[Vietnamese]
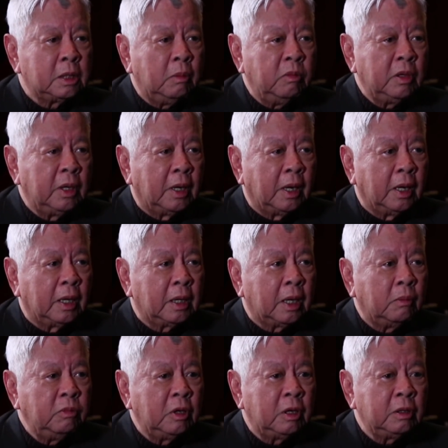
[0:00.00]
cũng là
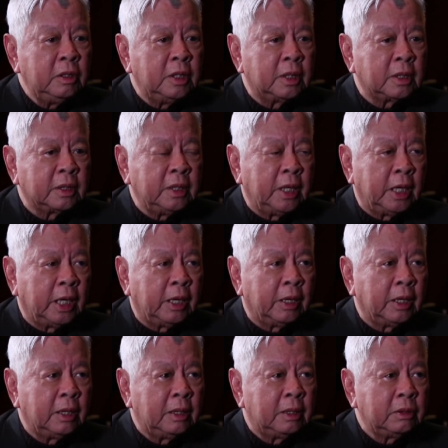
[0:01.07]
không có được
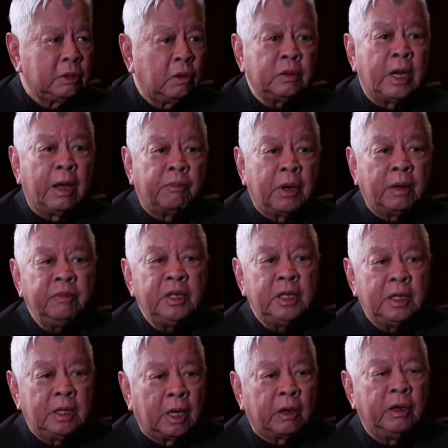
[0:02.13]
gì tốt đẹp
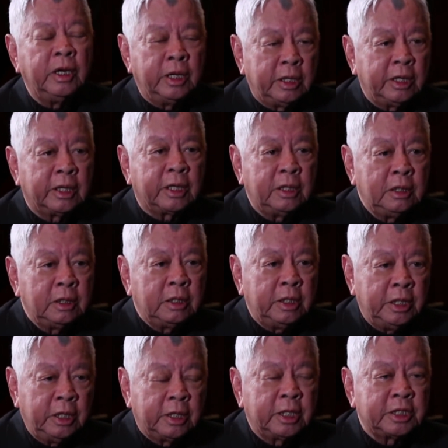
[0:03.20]
lắm như là người,
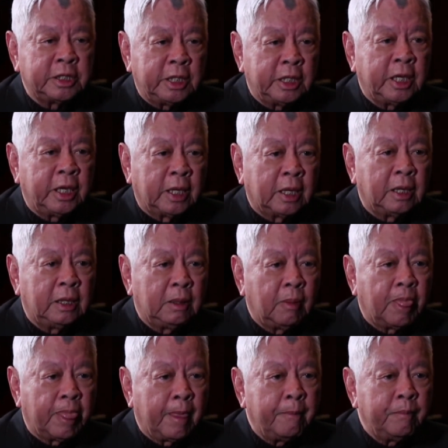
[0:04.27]
người nữ ca sĩ kia.
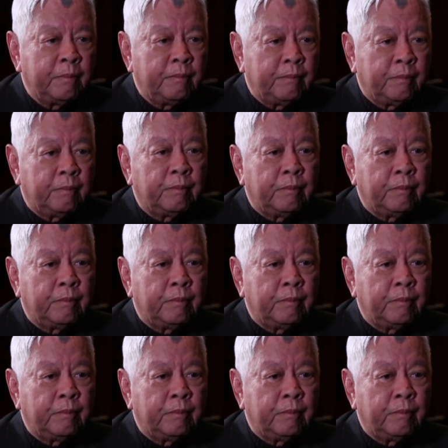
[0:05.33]
Dạ